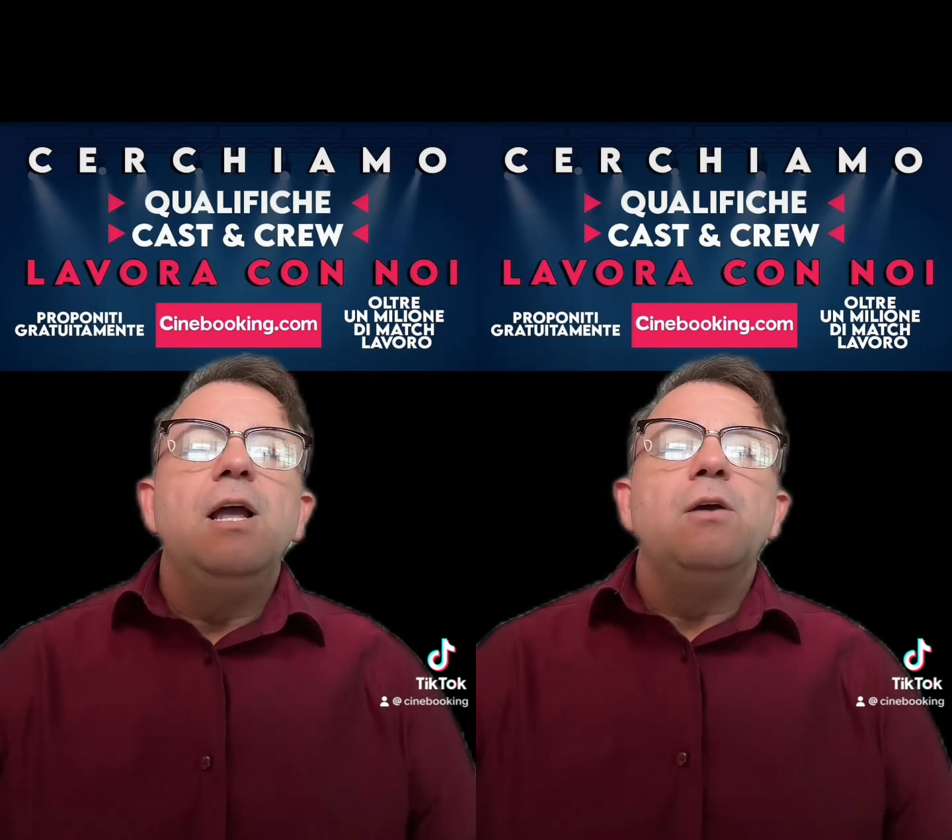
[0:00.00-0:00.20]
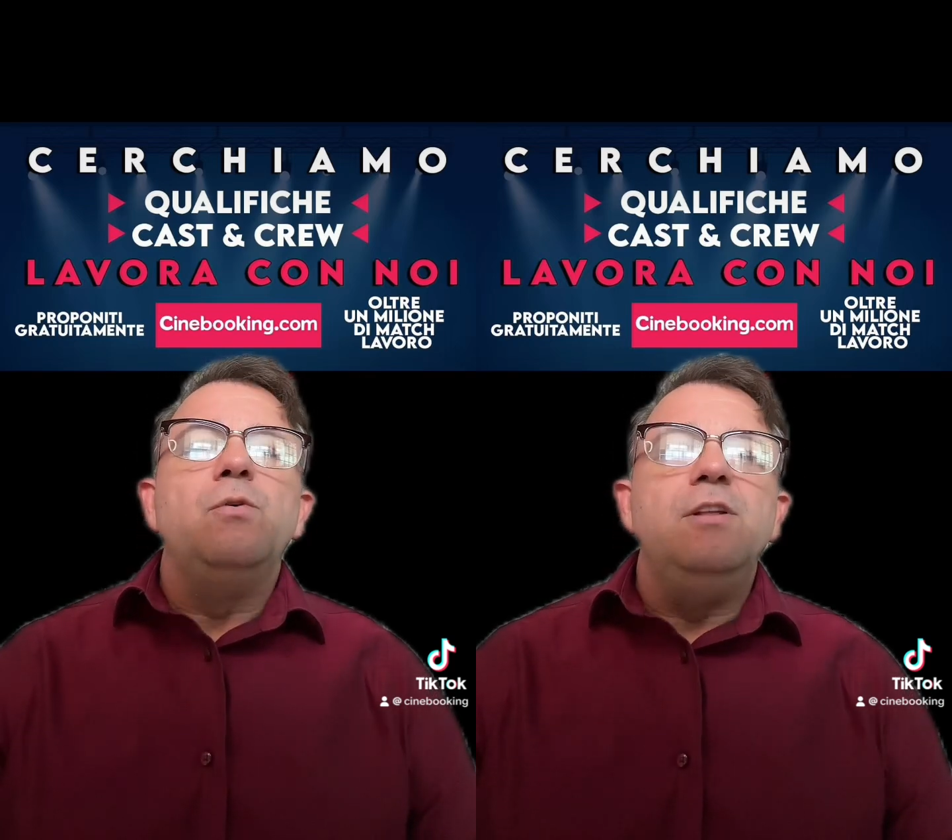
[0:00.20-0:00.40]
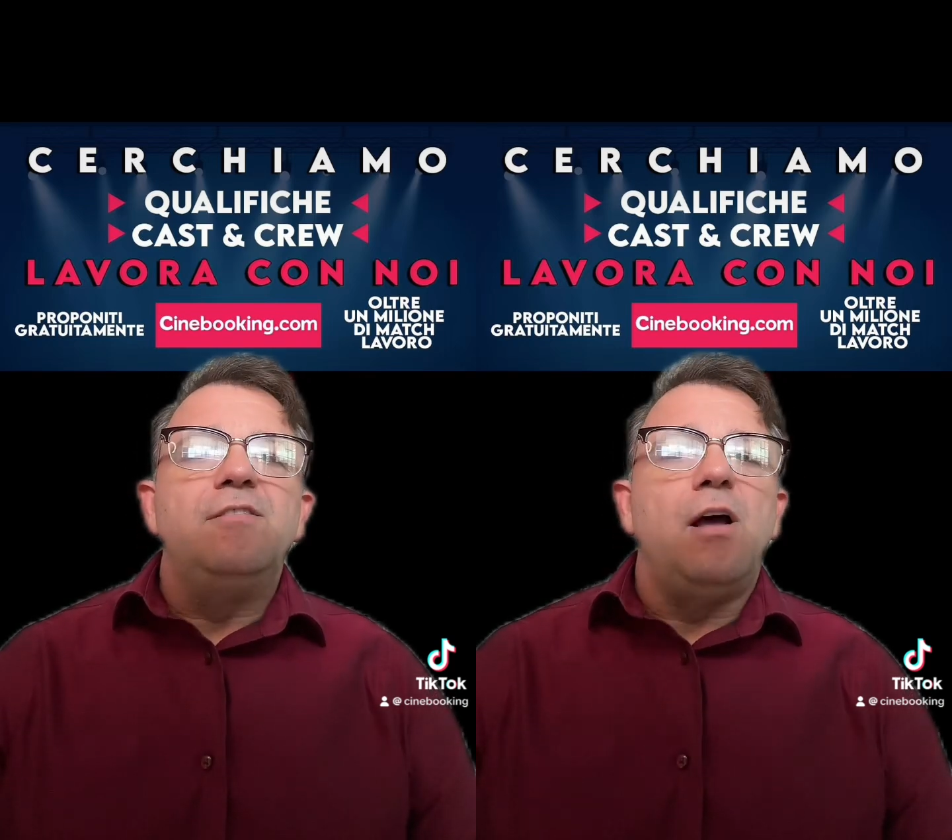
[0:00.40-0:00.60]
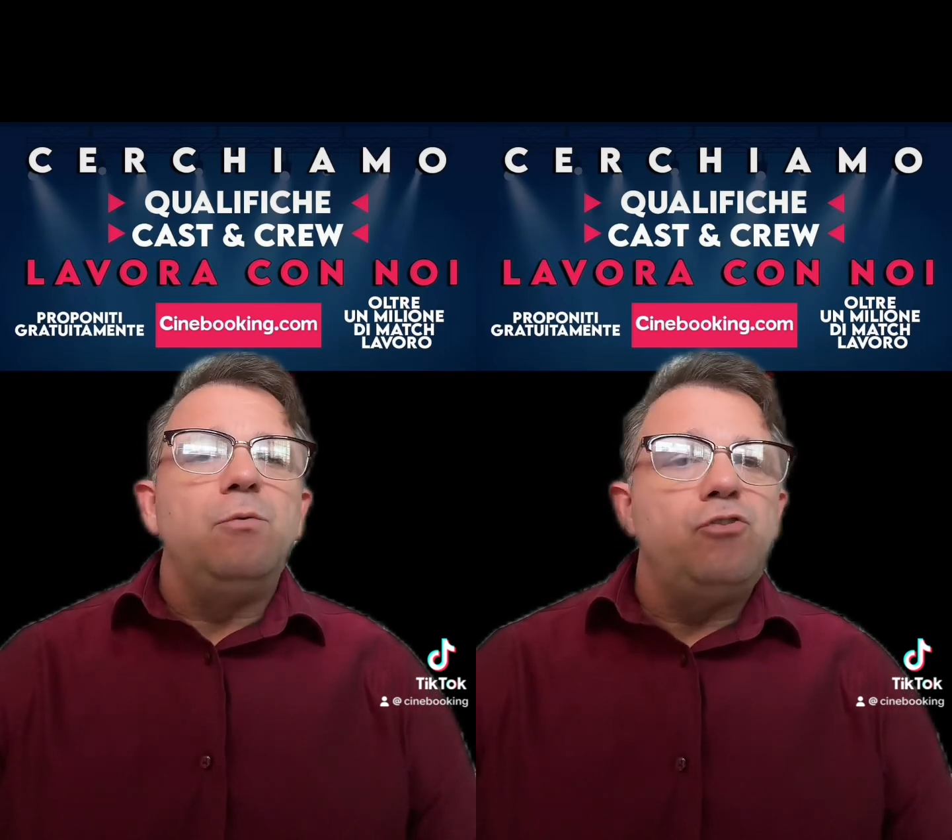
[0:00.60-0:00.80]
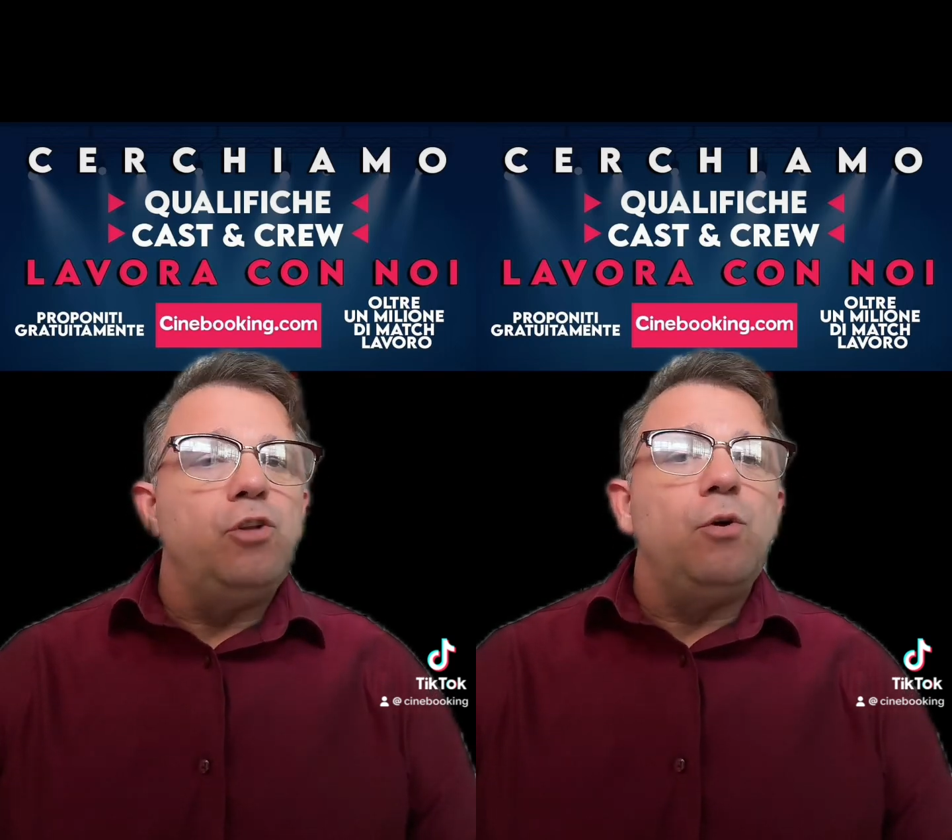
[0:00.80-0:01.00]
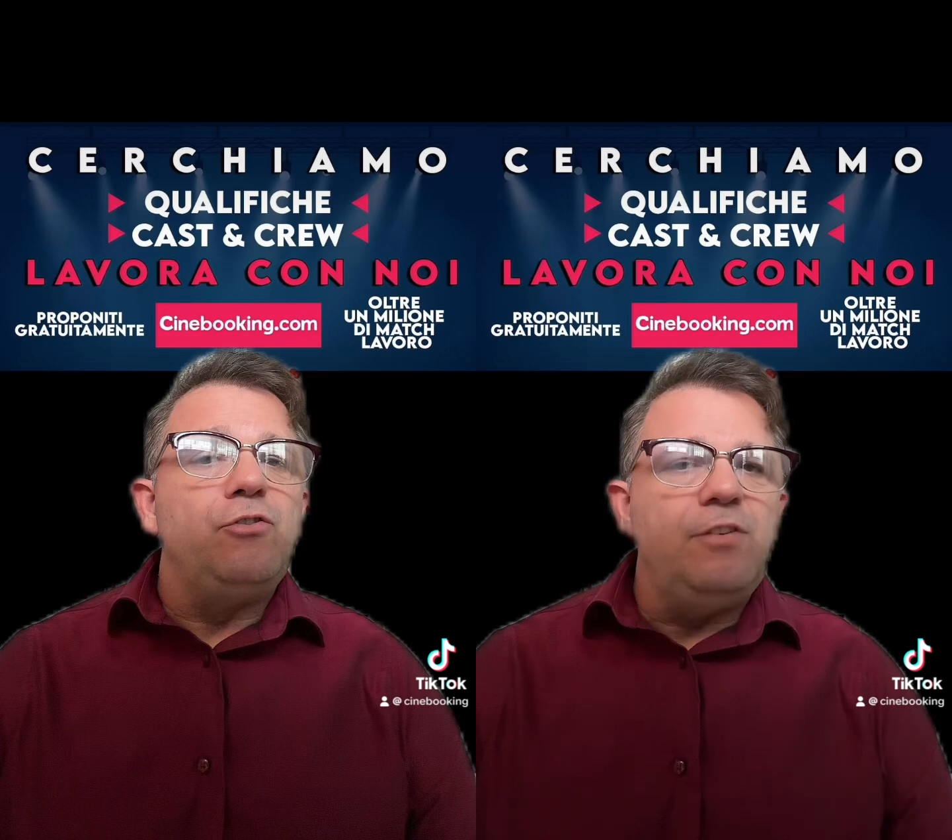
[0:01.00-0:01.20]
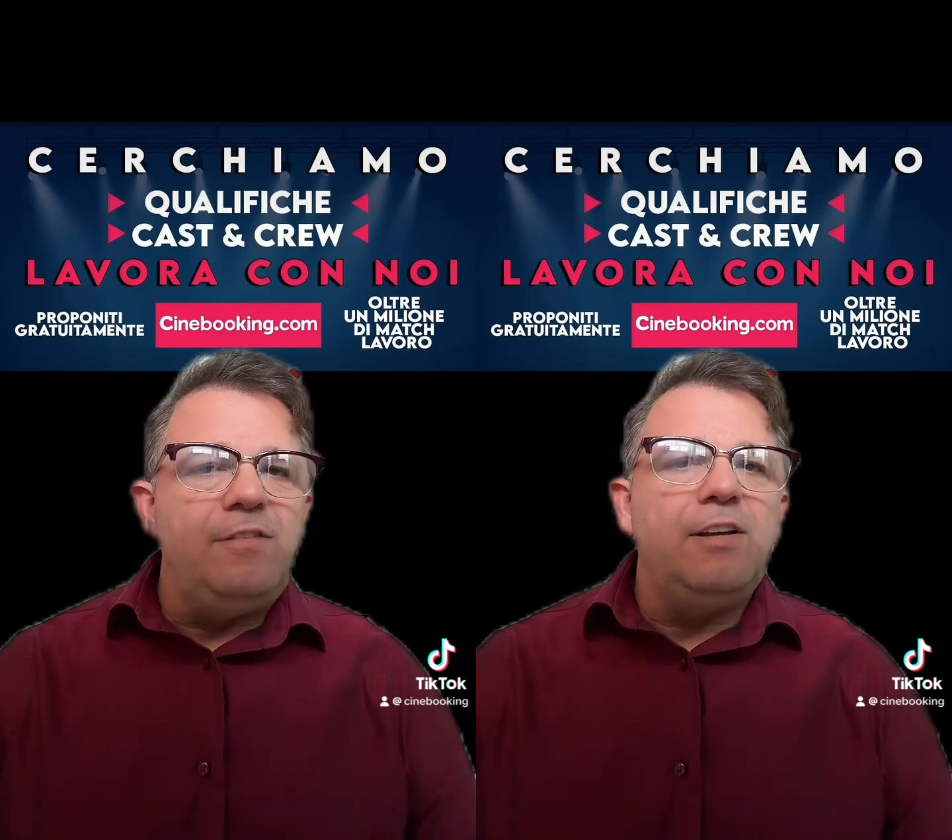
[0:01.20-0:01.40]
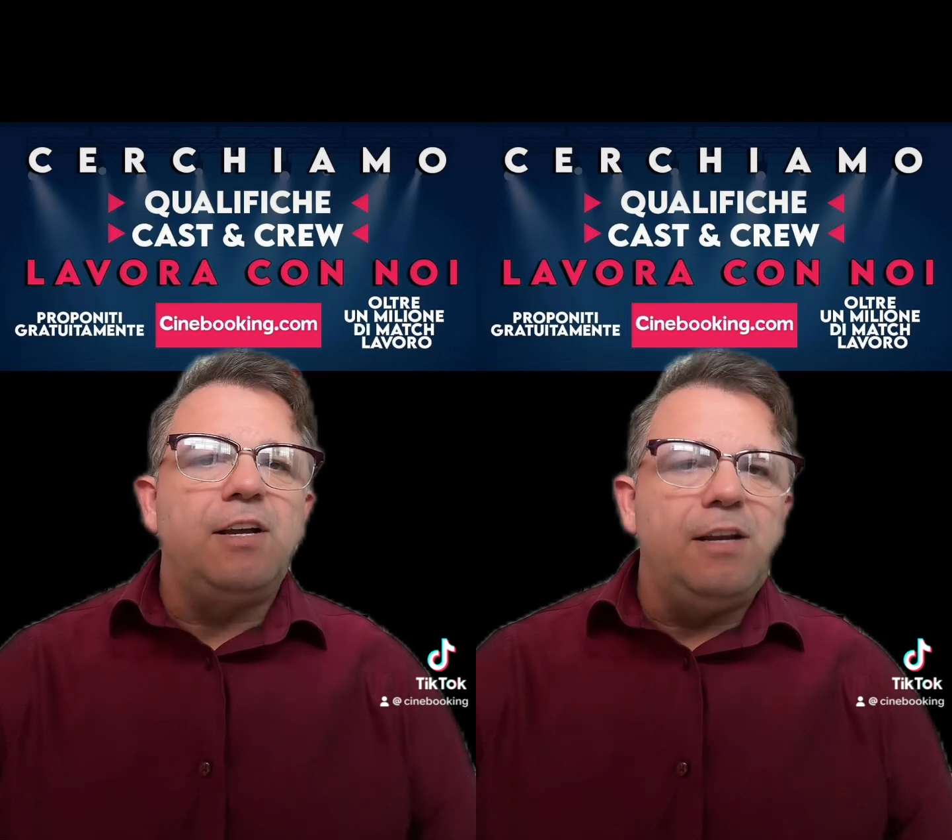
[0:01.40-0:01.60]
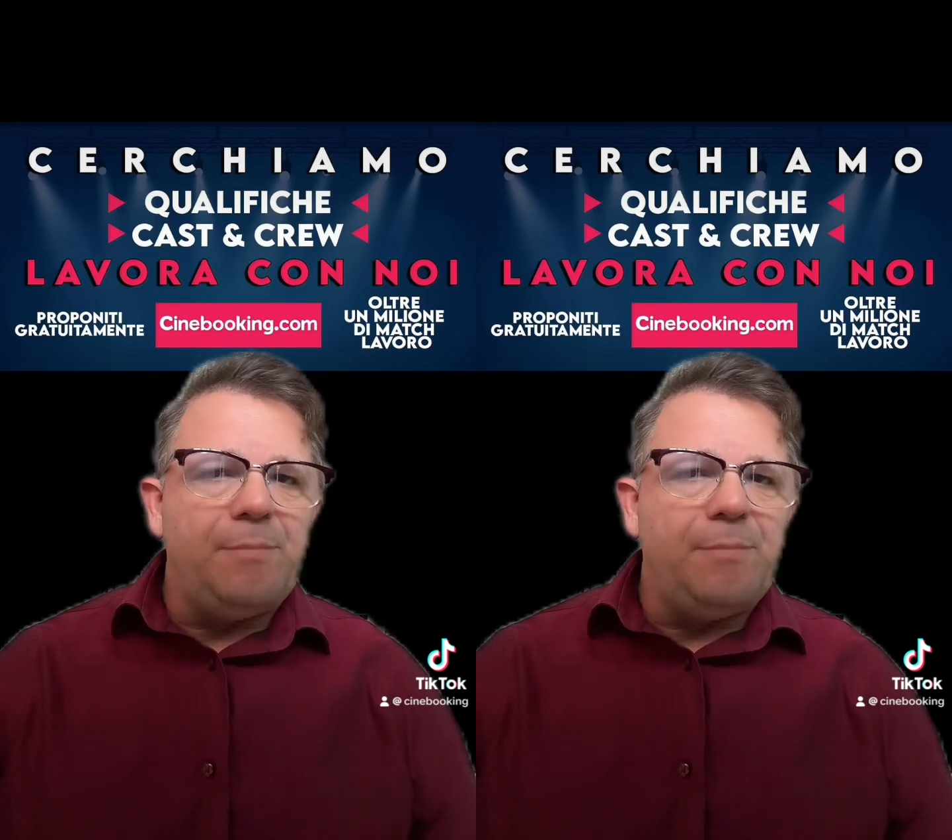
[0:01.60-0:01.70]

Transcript: Quindi stavamo dicendo agenzie che